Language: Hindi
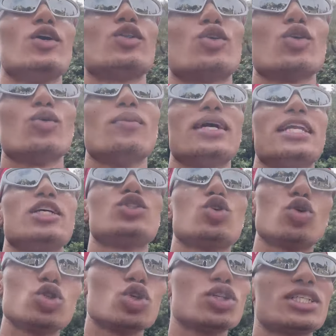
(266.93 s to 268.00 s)
तो मैंने
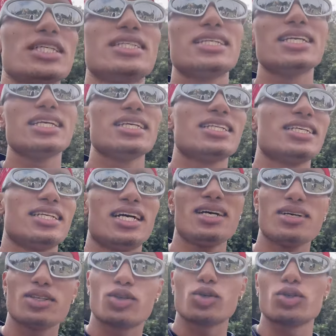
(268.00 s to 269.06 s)
जो जो चीज़ें ली थी ना
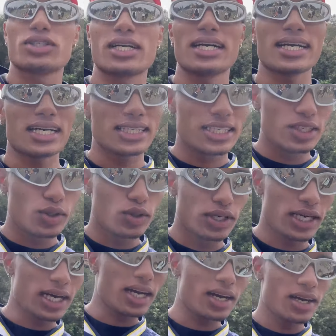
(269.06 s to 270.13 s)
तो उसका क्या सीन हो
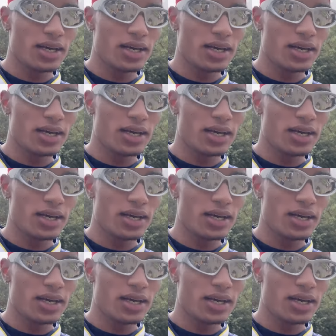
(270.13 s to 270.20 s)
गया